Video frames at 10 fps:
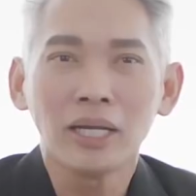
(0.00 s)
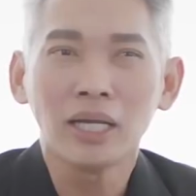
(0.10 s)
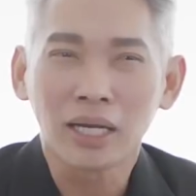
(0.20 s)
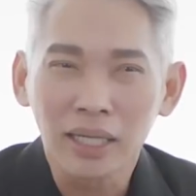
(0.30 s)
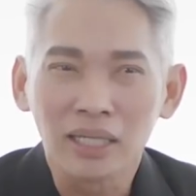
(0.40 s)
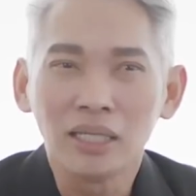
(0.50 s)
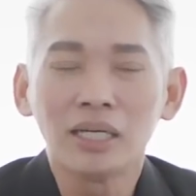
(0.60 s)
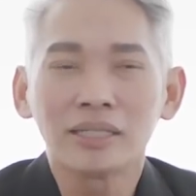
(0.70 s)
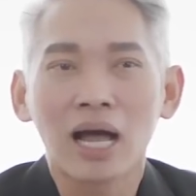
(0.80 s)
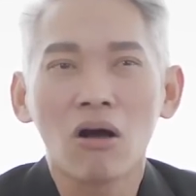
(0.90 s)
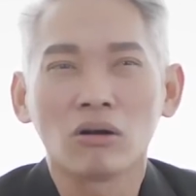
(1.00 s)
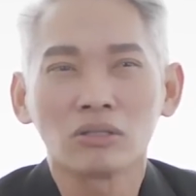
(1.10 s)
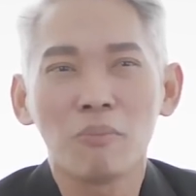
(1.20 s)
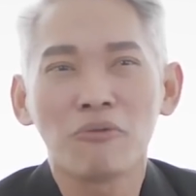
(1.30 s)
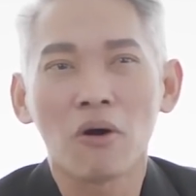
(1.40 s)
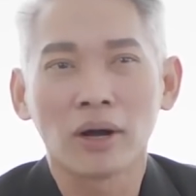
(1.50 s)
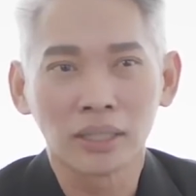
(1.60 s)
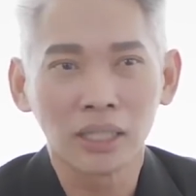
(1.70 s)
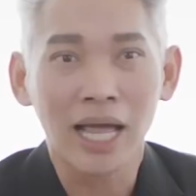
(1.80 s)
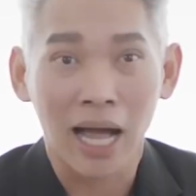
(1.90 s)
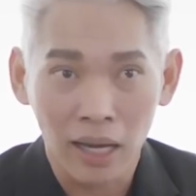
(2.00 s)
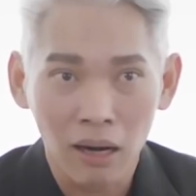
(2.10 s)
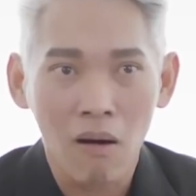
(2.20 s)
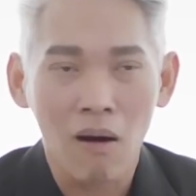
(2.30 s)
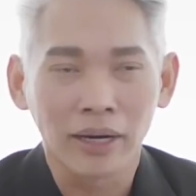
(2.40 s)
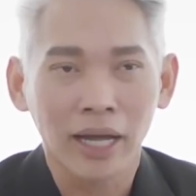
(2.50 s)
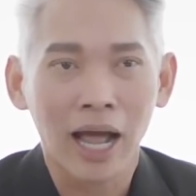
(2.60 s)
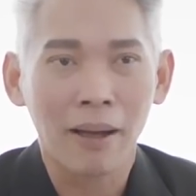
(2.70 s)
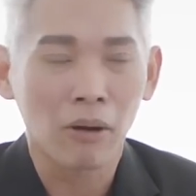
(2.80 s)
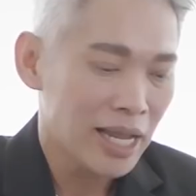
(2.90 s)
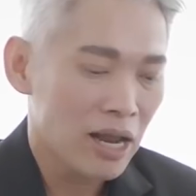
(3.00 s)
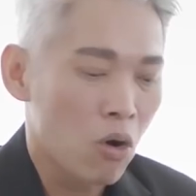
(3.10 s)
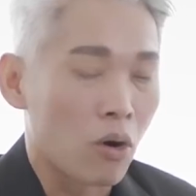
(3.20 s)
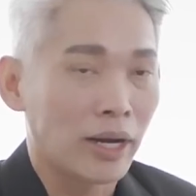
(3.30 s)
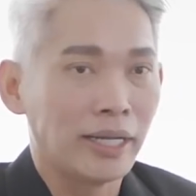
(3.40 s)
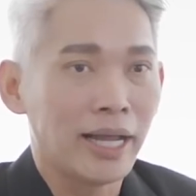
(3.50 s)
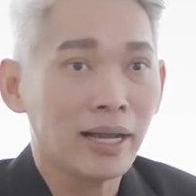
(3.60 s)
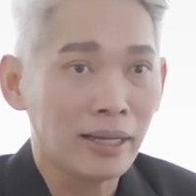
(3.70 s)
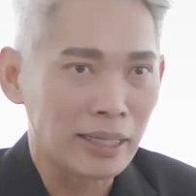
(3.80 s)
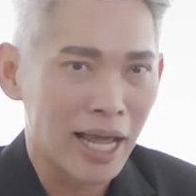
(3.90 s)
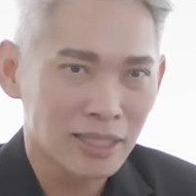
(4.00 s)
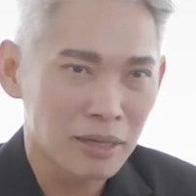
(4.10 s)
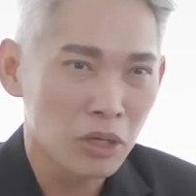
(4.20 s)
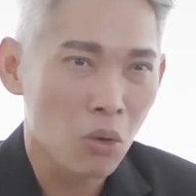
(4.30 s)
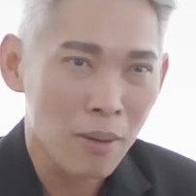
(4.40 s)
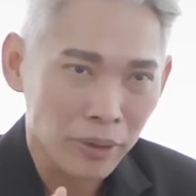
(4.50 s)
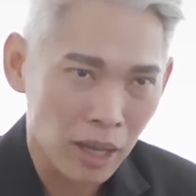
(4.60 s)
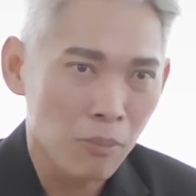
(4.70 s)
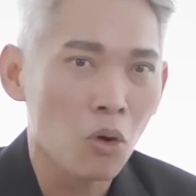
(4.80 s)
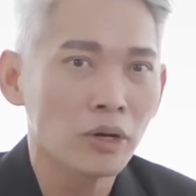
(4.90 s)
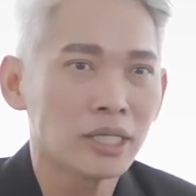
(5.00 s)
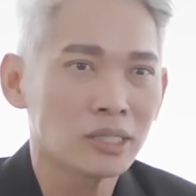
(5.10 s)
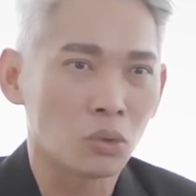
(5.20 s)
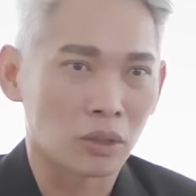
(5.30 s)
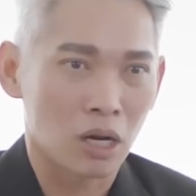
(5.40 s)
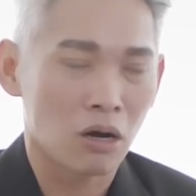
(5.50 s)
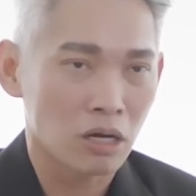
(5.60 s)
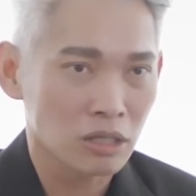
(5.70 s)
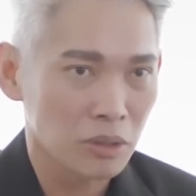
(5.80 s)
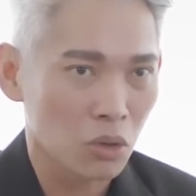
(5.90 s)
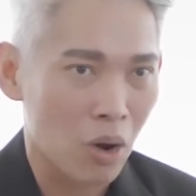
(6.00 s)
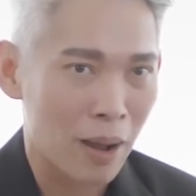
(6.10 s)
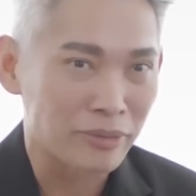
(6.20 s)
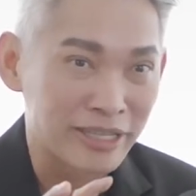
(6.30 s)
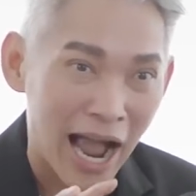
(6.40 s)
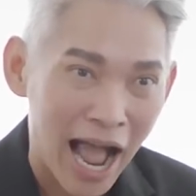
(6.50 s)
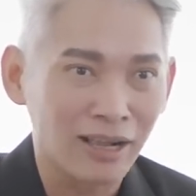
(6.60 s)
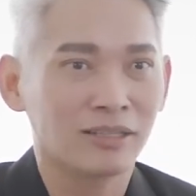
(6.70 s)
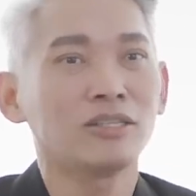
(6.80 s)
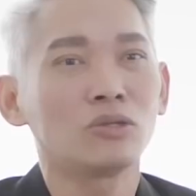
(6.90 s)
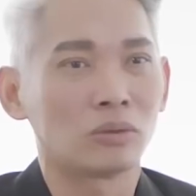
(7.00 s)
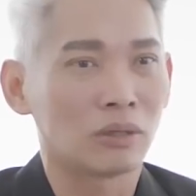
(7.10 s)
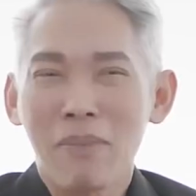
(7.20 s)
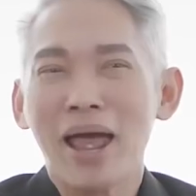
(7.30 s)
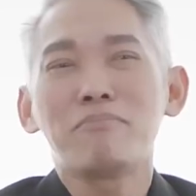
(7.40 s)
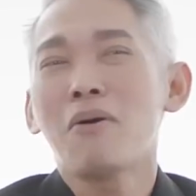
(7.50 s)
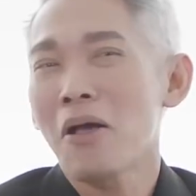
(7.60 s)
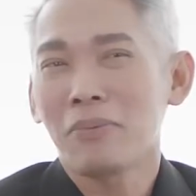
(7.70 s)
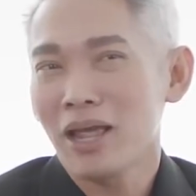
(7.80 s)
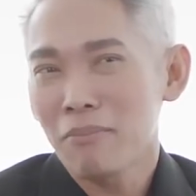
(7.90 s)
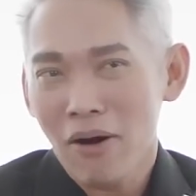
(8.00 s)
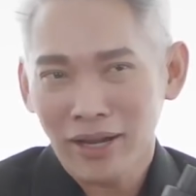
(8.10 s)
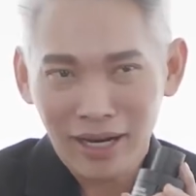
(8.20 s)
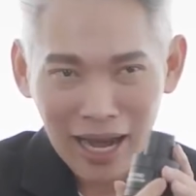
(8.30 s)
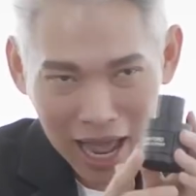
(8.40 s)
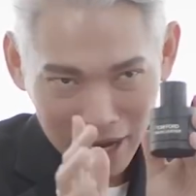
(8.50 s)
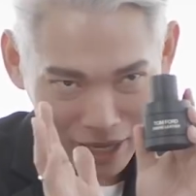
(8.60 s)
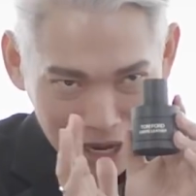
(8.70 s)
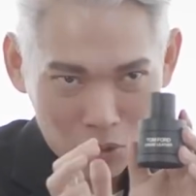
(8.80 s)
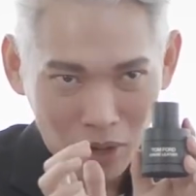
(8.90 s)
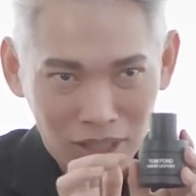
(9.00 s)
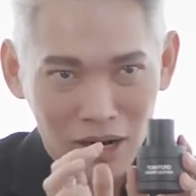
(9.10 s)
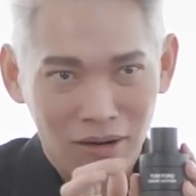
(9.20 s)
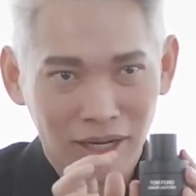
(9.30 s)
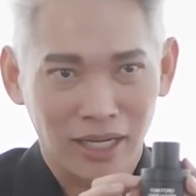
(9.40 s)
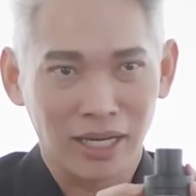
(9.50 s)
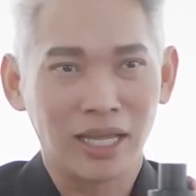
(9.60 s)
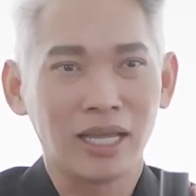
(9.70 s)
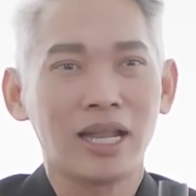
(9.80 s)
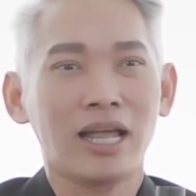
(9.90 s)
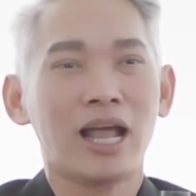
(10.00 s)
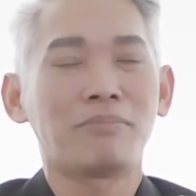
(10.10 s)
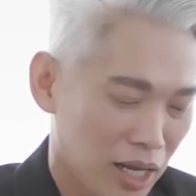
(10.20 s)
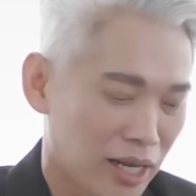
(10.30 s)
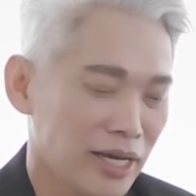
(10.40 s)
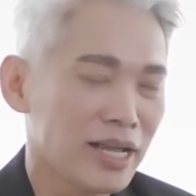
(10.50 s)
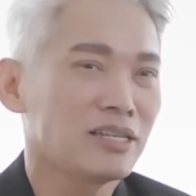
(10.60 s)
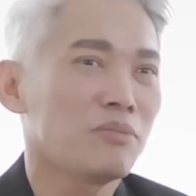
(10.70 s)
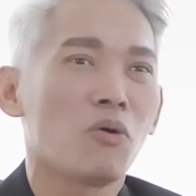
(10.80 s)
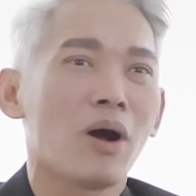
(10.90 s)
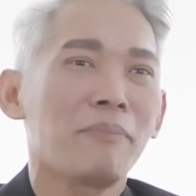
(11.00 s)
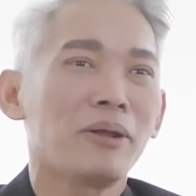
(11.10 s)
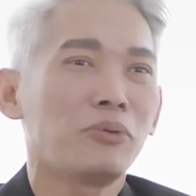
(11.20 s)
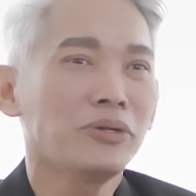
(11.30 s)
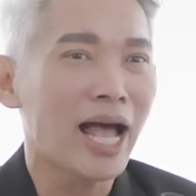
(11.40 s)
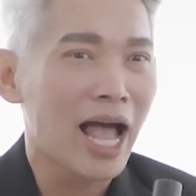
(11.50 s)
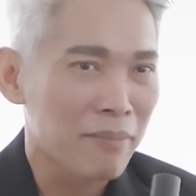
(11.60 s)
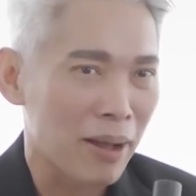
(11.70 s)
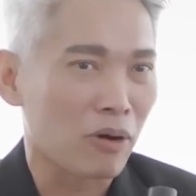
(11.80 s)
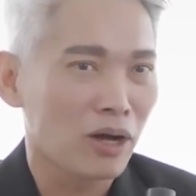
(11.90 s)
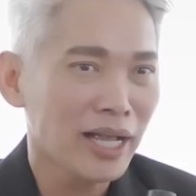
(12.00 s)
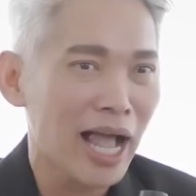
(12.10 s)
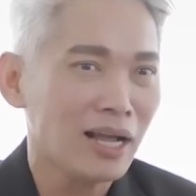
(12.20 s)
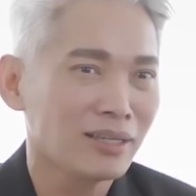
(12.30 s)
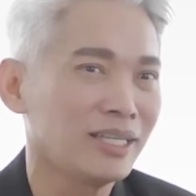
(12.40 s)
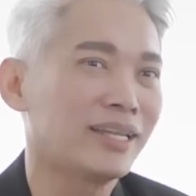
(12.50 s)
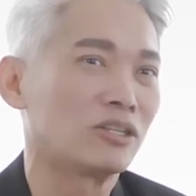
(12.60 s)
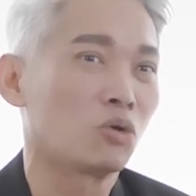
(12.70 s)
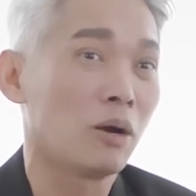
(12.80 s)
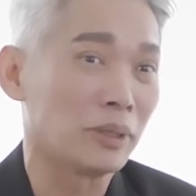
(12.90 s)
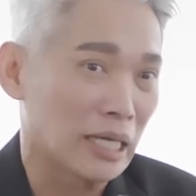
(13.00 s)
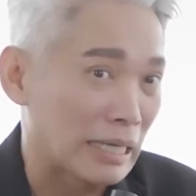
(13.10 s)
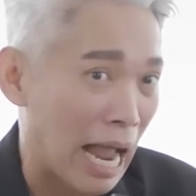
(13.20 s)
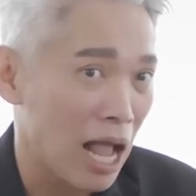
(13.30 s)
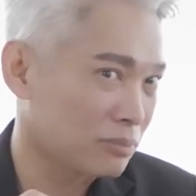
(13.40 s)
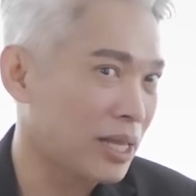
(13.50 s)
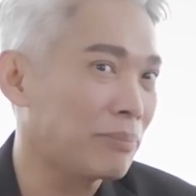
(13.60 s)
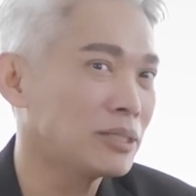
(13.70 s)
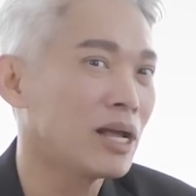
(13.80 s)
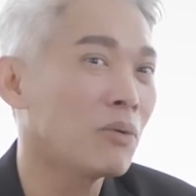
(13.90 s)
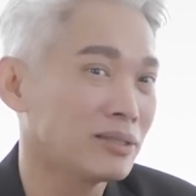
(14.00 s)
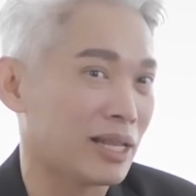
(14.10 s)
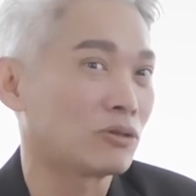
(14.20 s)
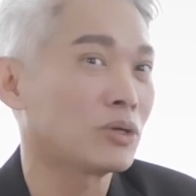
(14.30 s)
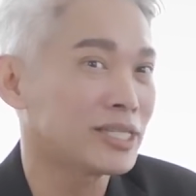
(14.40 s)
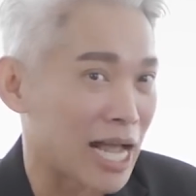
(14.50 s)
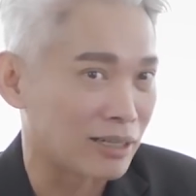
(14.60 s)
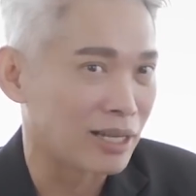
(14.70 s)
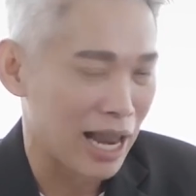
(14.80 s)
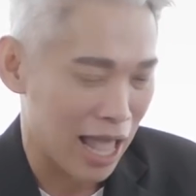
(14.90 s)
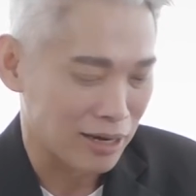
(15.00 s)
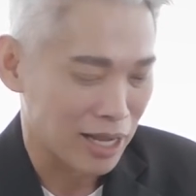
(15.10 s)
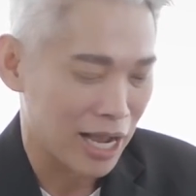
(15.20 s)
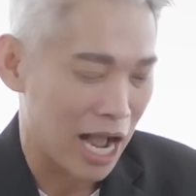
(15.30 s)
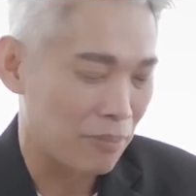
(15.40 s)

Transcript: เป็นอีกกลิ่นหนึ่งนะของทอมฟอร์ดที่อยากให้ลองนะครับใน6กลิ่นนี้กลิ่นนี้จะมีความเข้มข้นที่สุดแล้วก็จะมีความดาร์กที่สุดแบดบอยเพลย์บอยทั้งหลายเนี้ยควรจะลองกลิ่นนี้นะครับกลิ่นนี้จะบอกว่าเป็นผู้ชายแบบค่อนข้างขี้แต่งตัวเหมือนกันนะแทบจะเรียกว่าแต่งตัวจัดเลยแหละนะค